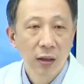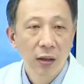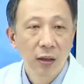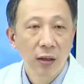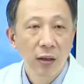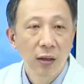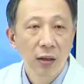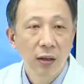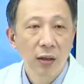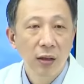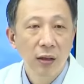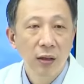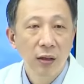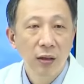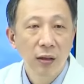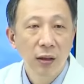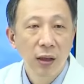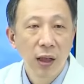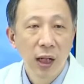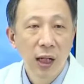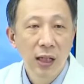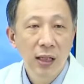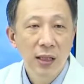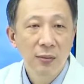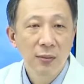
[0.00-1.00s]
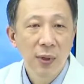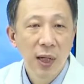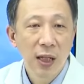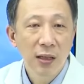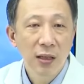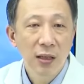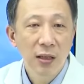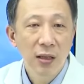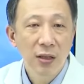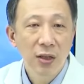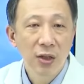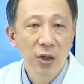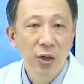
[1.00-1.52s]
어,
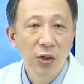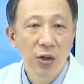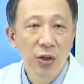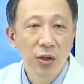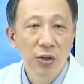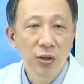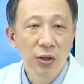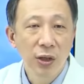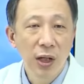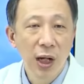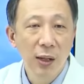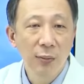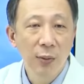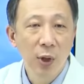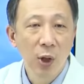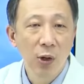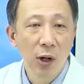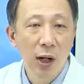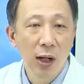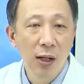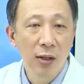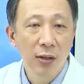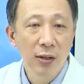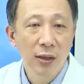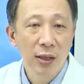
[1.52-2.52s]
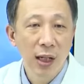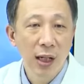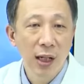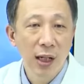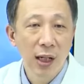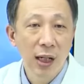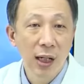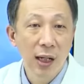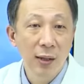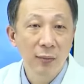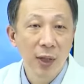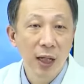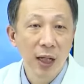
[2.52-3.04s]
하지만 전립선 암이 과연
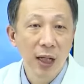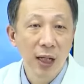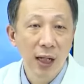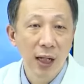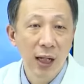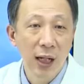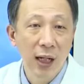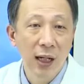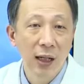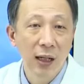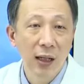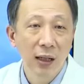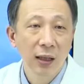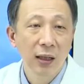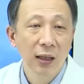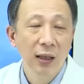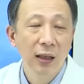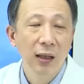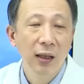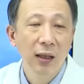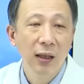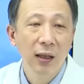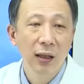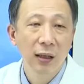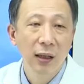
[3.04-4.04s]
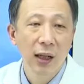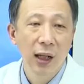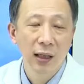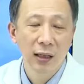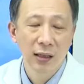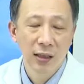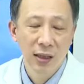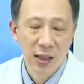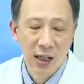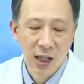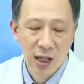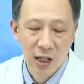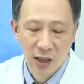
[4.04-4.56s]
착한 암일까?
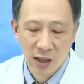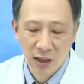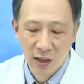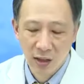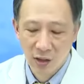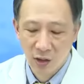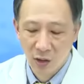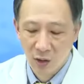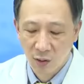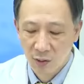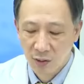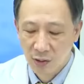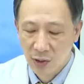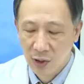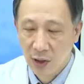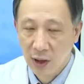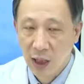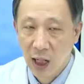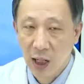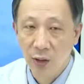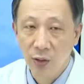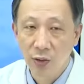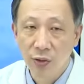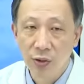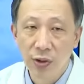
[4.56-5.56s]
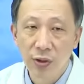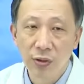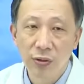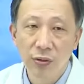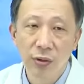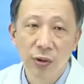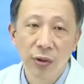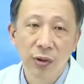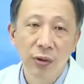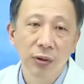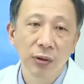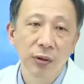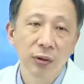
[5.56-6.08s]
라는 이야기를 여러분과 나누고
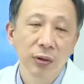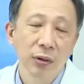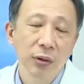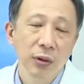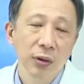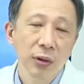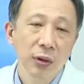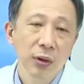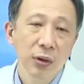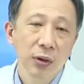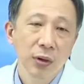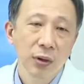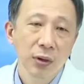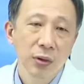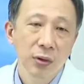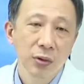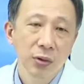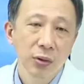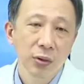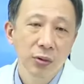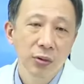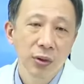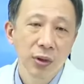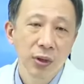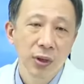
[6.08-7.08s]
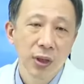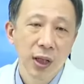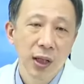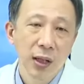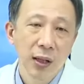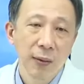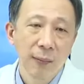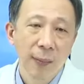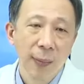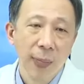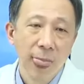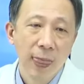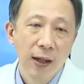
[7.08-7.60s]
싶고요. 그리고
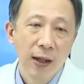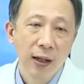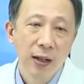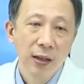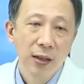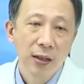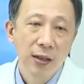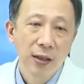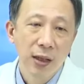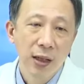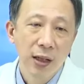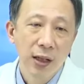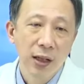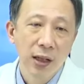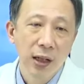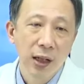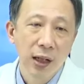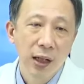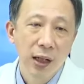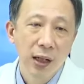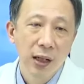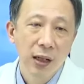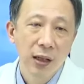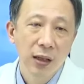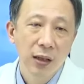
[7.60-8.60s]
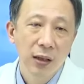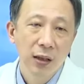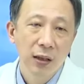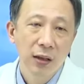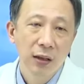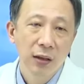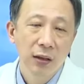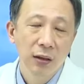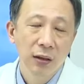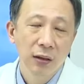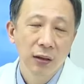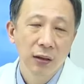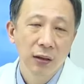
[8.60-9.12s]
이제 제가
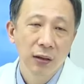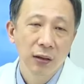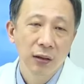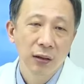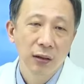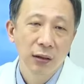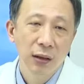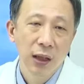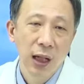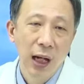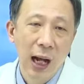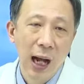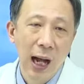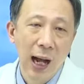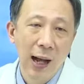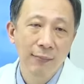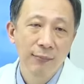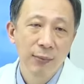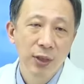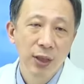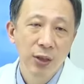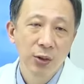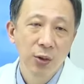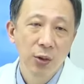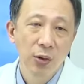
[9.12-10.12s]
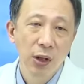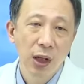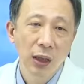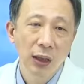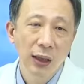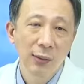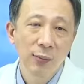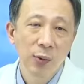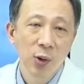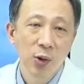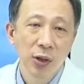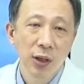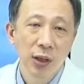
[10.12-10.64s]
어, 암 치료를
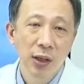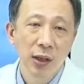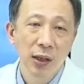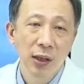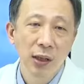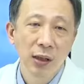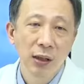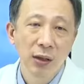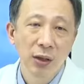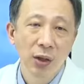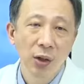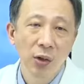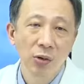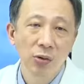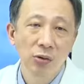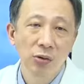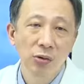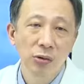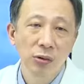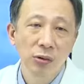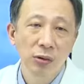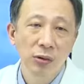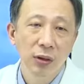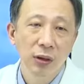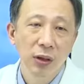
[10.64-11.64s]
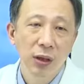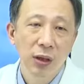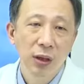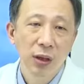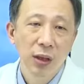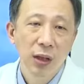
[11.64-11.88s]
하다 보니까 결국은